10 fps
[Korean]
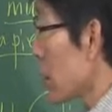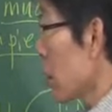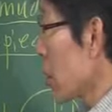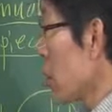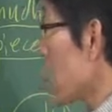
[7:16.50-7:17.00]

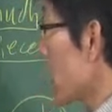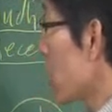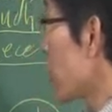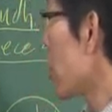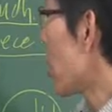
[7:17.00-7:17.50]
그래서 이용
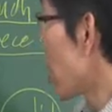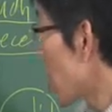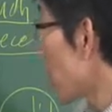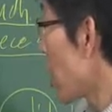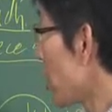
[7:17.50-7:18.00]
가능하지
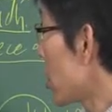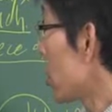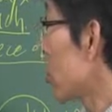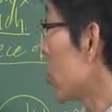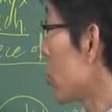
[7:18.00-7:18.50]
않았다.
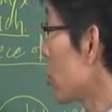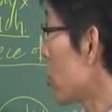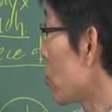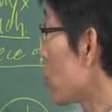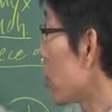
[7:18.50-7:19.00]
이렇게 되는 거죠.
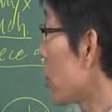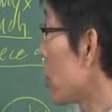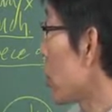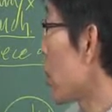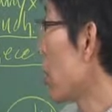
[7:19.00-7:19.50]
그럼 중간에
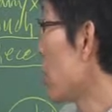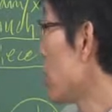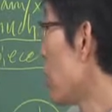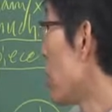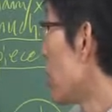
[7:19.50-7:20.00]
이제
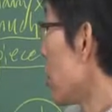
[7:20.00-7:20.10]
놔두고요.